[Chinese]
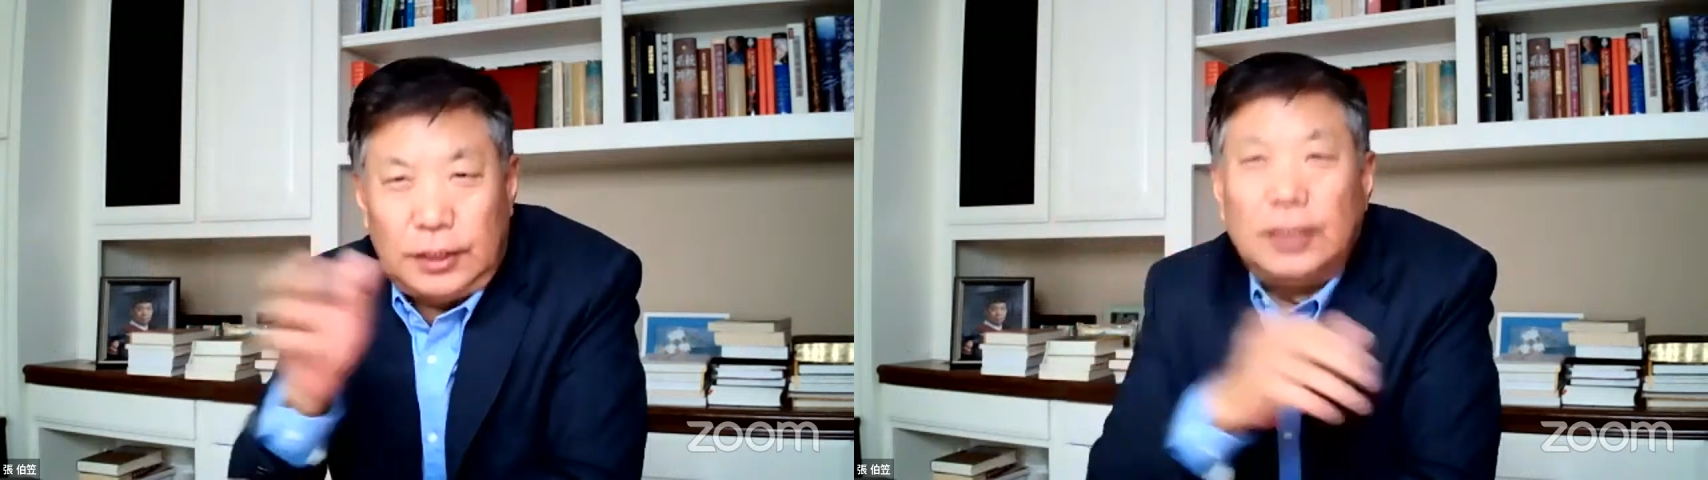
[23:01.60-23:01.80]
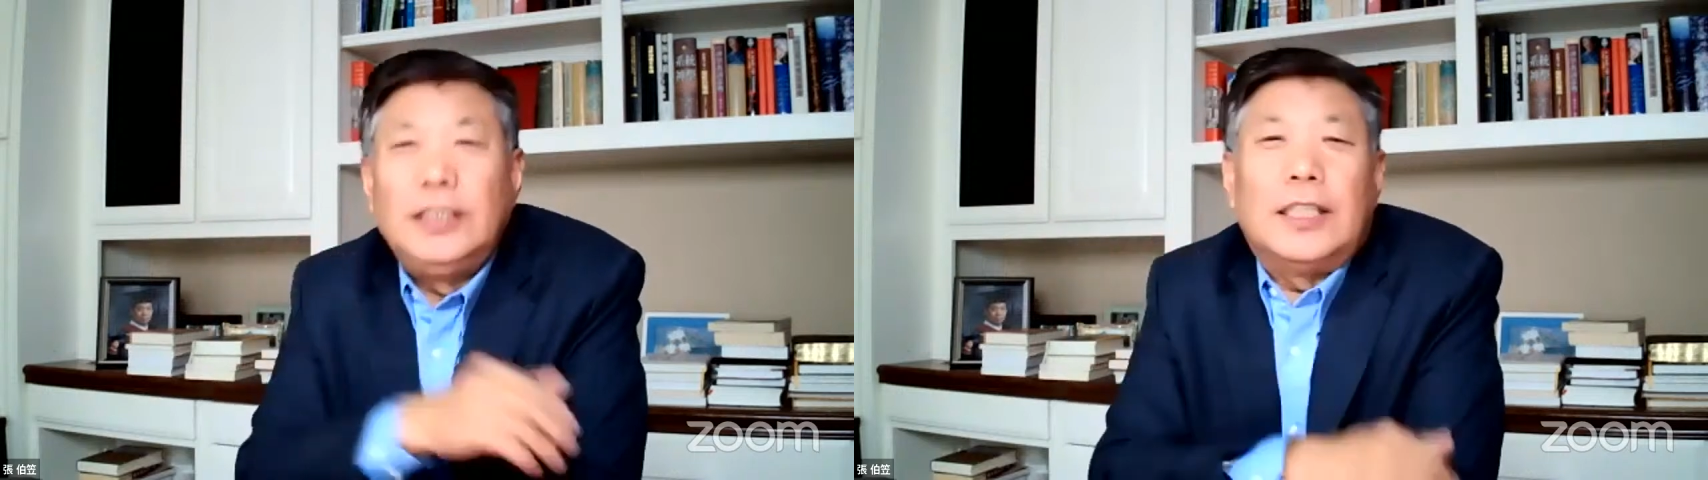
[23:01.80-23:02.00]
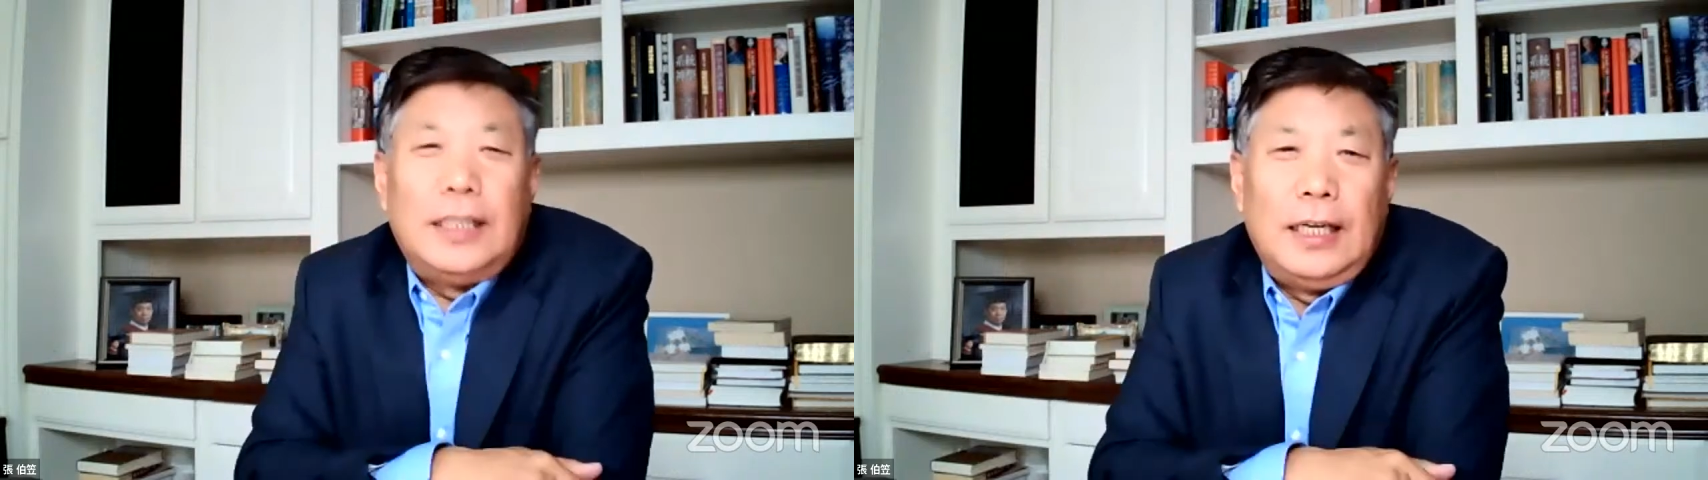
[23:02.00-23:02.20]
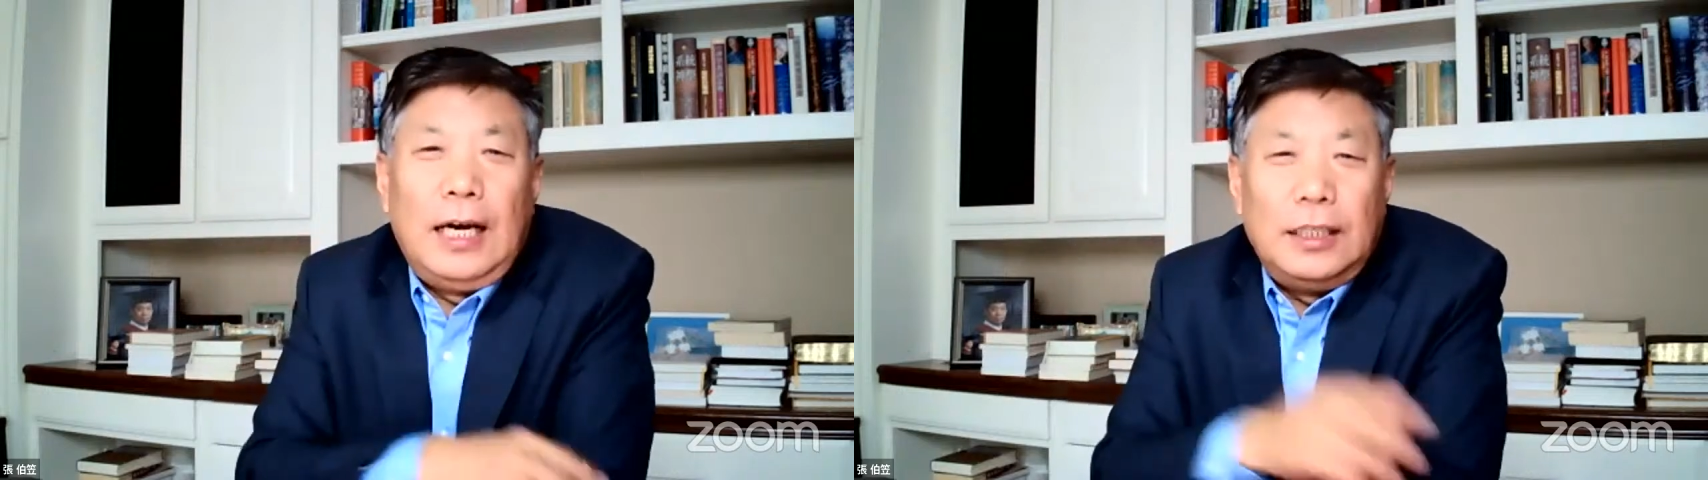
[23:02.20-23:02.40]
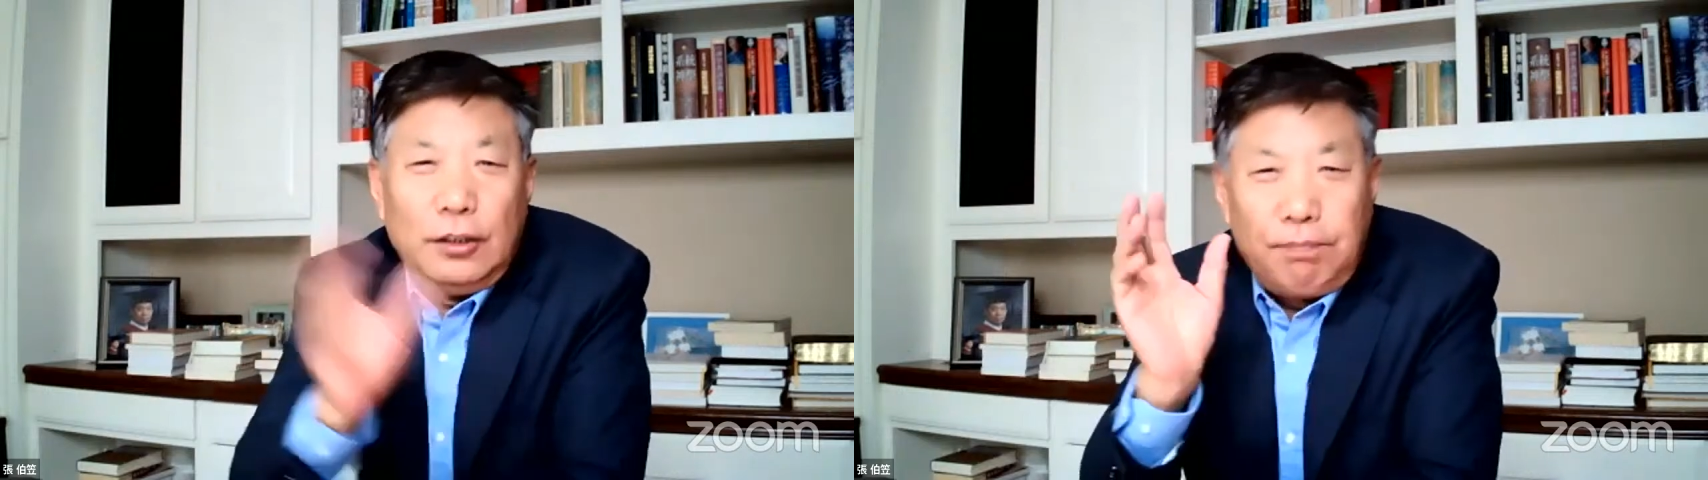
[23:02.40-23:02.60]
十几个人
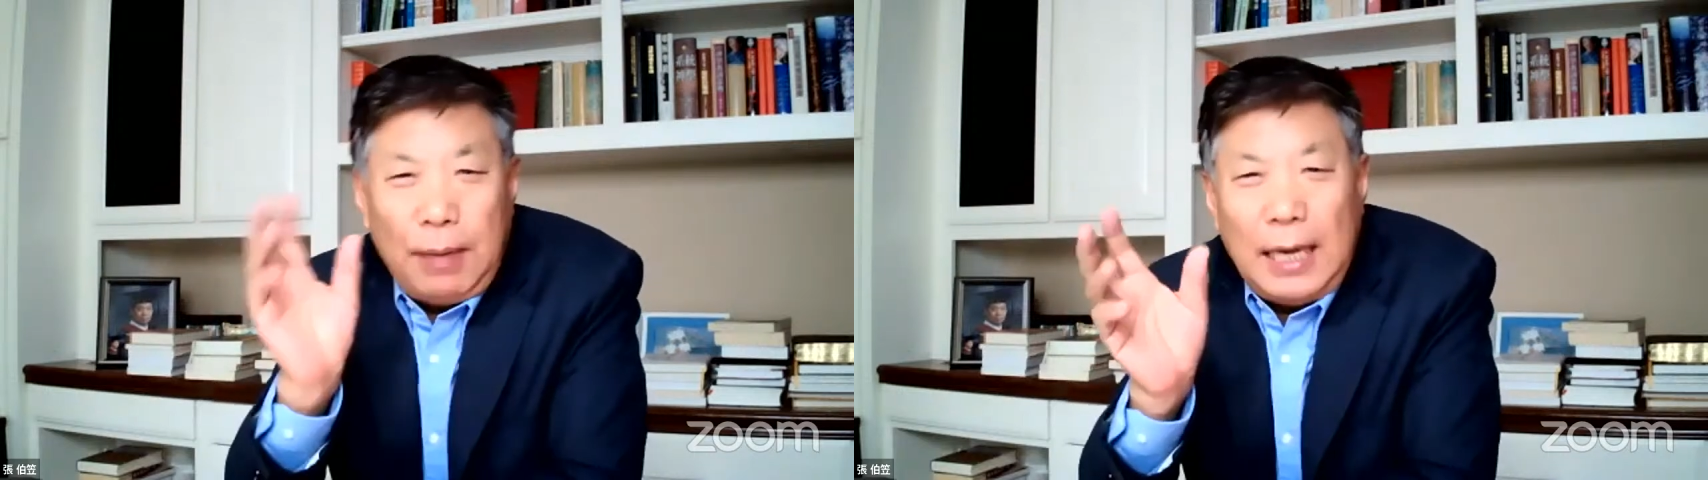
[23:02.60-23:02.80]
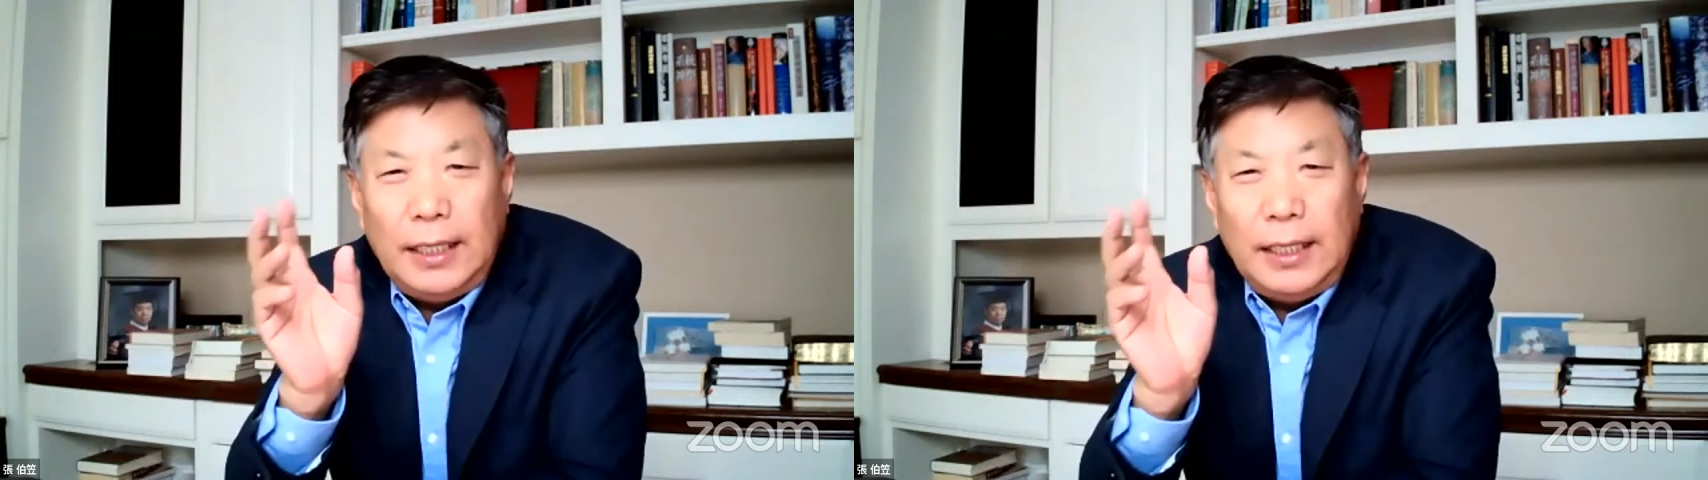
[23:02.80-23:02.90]
了，就办